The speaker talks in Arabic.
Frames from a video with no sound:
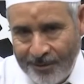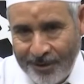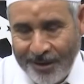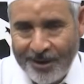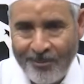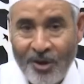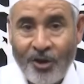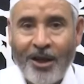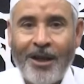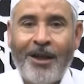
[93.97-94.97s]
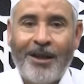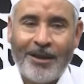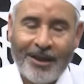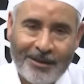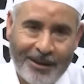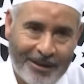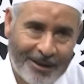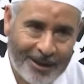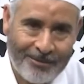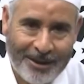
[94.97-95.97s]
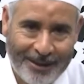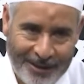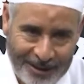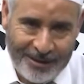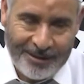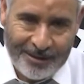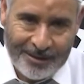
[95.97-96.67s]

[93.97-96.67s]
وليس من شاهد أي رأى بعينه